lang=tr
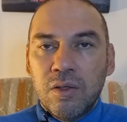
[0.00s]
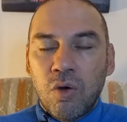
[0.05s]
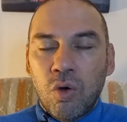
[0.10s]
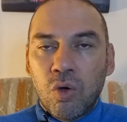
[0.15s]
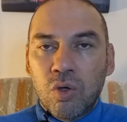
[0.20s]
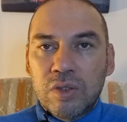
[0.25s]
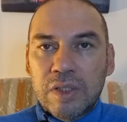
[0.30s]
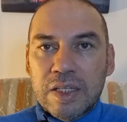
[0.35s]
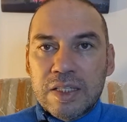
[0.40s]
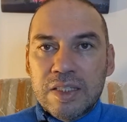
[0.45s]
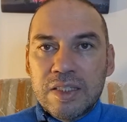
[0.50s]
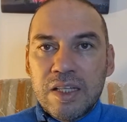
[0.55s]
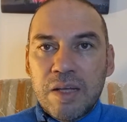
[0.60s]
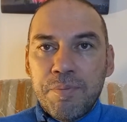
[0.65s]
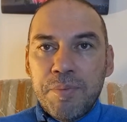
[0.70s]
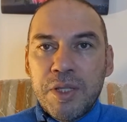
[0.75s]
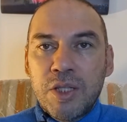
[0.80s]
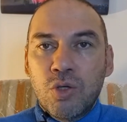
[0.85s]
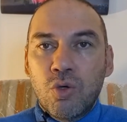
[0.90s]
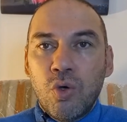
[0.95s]

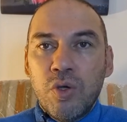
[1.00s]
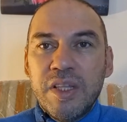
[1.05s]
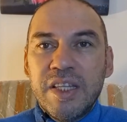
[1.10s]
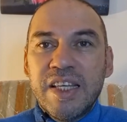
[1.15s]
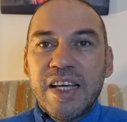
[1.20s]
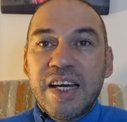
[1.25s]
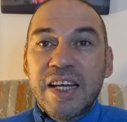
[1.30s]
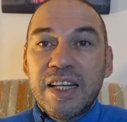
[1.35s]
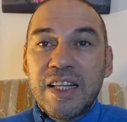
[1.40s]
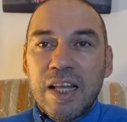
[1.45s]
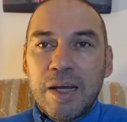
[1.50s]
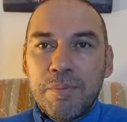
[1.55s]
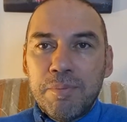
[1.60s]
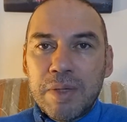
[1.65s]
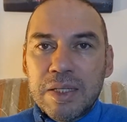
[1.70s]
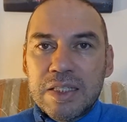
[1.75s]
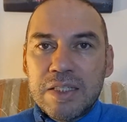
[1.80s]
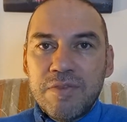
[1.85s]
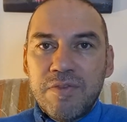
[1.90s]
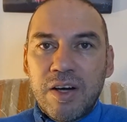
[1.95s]
ortasında Bitcoin
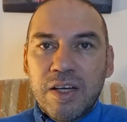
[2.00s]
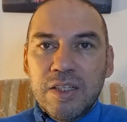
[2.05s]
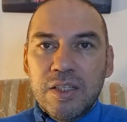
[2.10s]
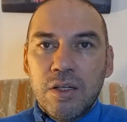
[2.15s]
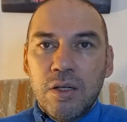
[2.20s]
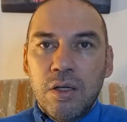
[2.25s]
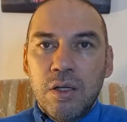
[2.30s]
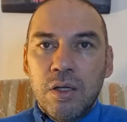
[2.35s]
yarılanması var.